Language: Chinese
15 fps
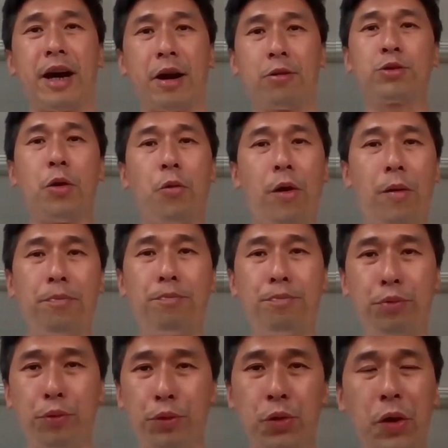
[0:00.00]
假如说我
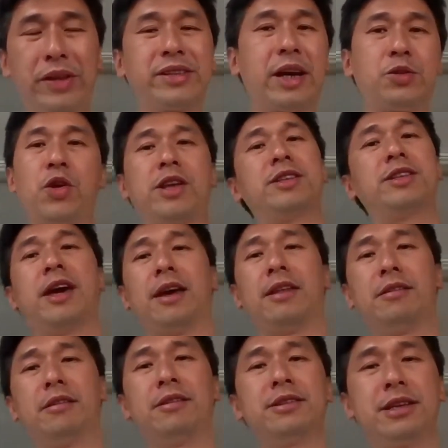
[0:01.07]
不断在赚
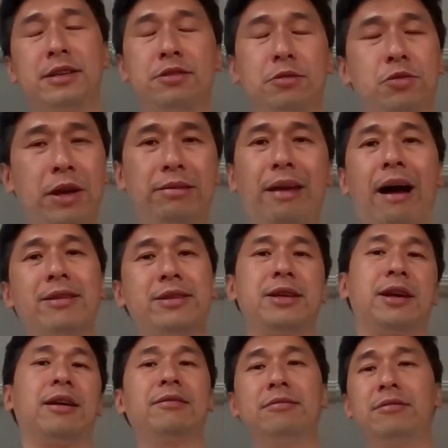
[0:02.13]
钱，而且是赚大
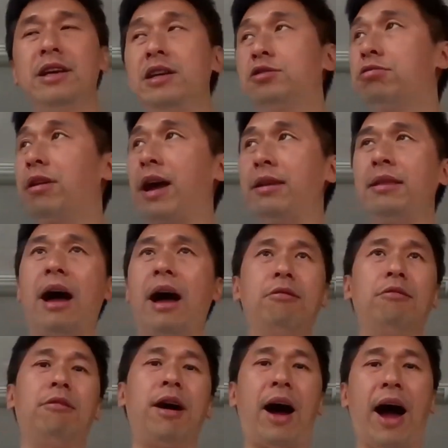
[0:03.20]
钱，你出来
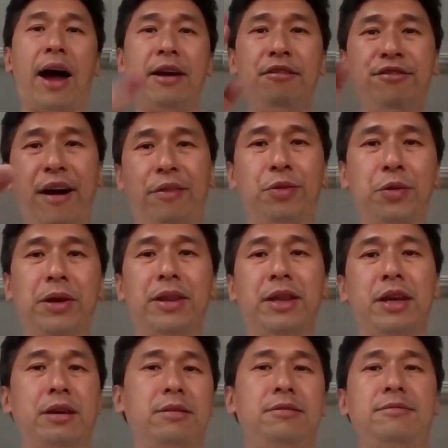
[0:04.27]
闹，我还要反对
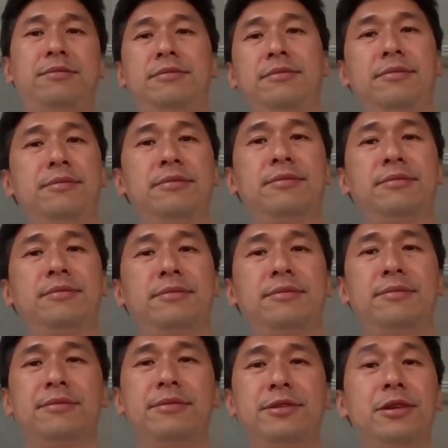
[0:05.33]
你，
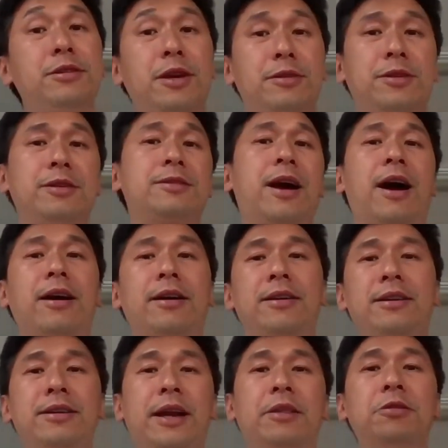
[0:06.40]
这是很正常，
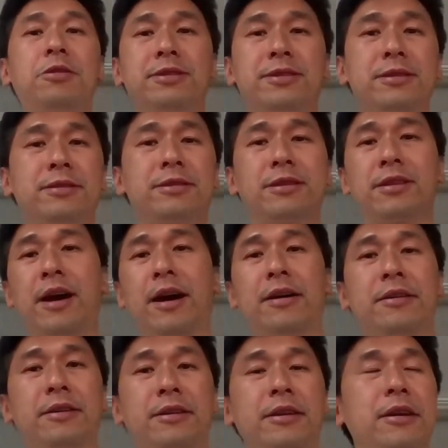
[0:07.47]
人都是自私的。
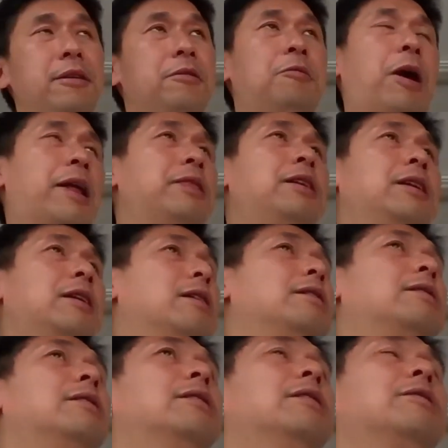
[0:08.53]
管你，
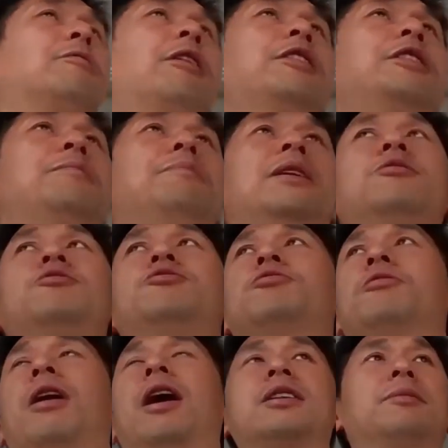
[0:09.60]
管你民
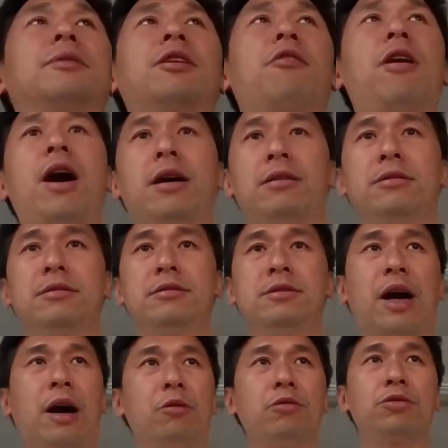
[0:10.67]
主啊什么的话，
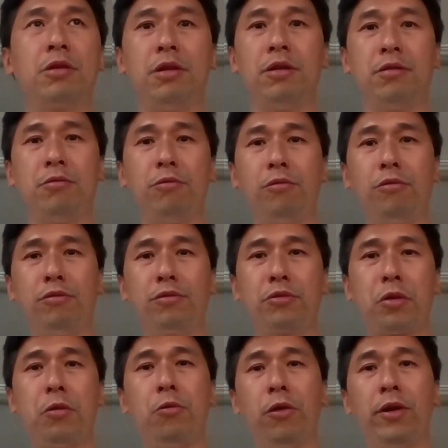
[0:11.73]
假如说
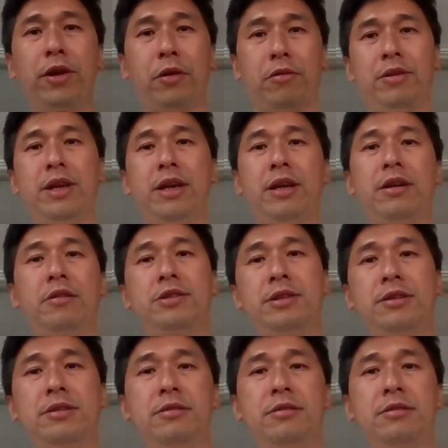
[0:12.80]
对我有利的